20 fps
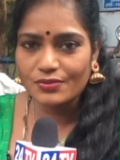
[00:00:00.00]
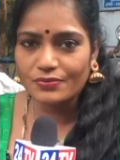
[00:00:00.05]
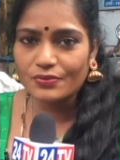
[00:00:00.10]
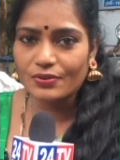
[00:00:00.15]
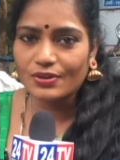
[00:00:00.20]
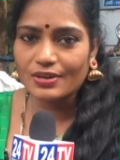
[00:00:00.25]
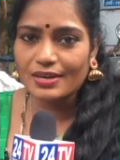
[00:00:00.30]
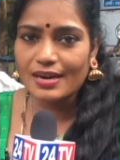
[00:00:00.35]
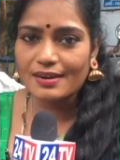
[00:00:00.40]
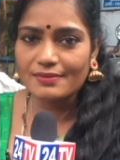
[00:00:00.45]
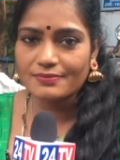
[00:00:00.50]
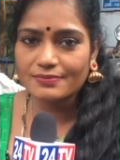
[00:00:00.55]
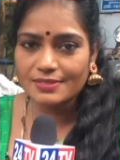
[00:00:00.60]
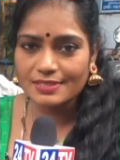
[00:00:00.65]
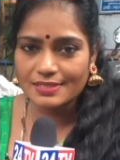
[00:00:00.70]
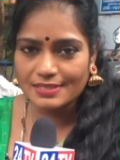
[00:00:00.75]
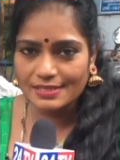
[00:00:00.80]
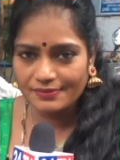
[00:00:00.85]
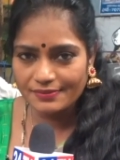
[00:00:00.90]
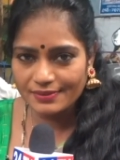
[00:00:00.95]
ట్వంటీ ఫోర్
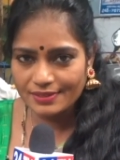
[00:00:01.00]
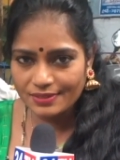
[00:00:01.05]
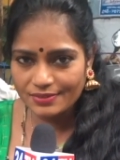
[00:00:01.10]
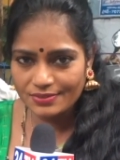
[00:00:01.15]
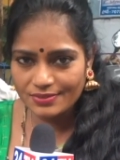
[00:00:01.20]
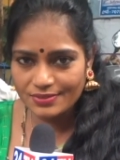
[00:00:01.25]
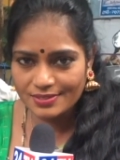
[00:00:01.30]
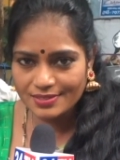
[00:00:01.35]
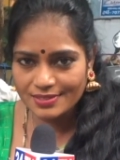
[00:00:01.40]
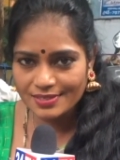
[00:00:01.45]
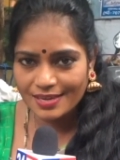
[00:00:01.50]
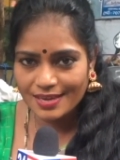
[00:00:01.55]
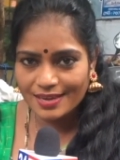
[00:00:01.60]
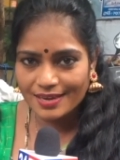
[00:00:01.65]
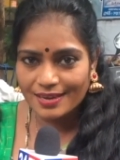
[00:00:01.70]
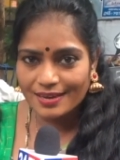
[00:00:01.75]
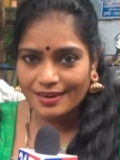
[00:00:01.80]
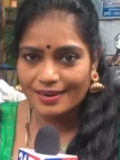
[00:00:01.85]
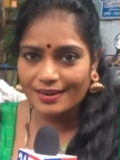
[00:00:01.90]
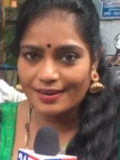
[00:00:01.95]
క్రాఫ్ట్స్ టీవీ న్యూస్
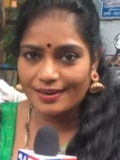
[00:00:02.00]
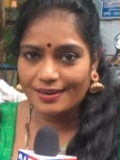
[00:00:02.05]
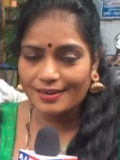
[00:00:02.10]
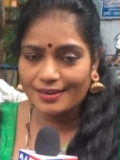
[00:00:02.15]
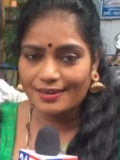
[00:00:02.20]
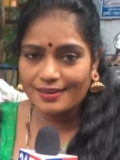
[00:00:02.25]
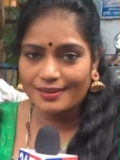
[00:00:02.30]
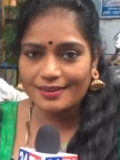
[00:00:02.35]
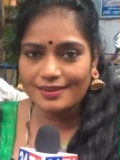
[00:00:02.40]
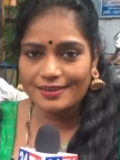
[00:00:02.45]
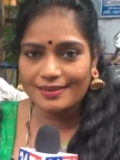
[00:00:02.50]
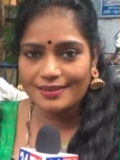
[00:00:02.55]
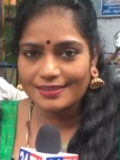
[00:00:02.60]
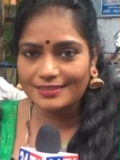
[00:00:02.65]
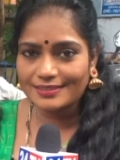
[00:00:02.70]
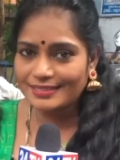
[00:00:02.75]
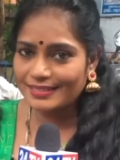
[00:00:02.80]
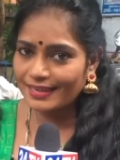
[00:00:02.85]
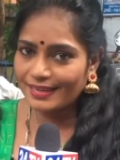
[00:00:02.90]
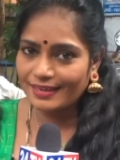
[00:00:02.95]

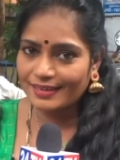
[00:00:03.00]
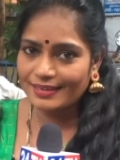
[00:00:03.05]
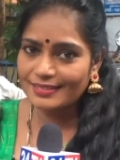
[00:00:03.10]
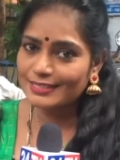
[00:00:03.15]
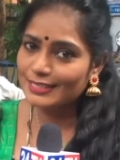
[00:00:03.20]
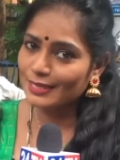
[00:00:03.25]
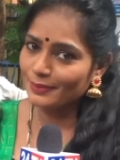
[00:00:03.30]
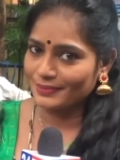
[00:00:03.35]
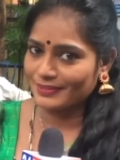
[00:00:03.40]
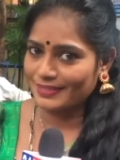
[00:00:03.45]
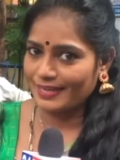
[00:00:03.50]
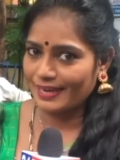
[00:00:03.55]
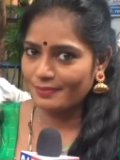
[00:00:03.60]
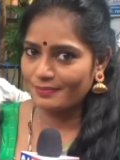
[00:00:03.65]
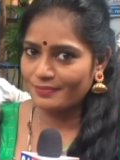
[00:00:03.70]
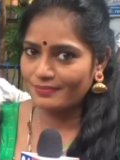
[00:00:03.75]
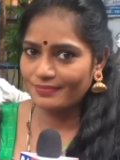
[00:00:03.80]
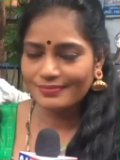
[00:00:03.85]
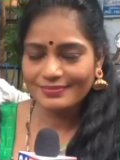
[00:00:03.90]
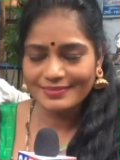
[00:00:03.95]
షేర్ అండ్
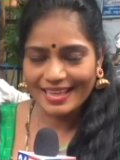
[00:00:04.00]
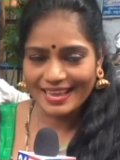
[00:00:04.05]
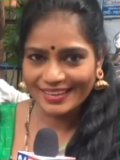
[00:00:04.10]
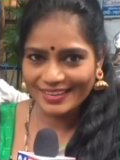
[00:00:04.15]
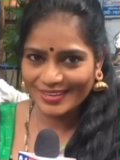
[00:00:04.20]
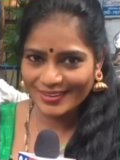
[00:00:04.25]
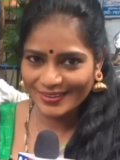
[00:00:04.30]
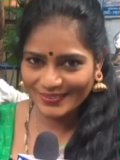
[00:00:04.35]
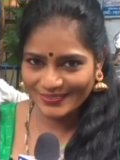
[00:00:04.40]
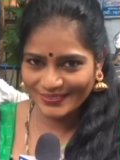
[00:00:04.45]
సబ్స్క్రైబ్ థ్యాంక్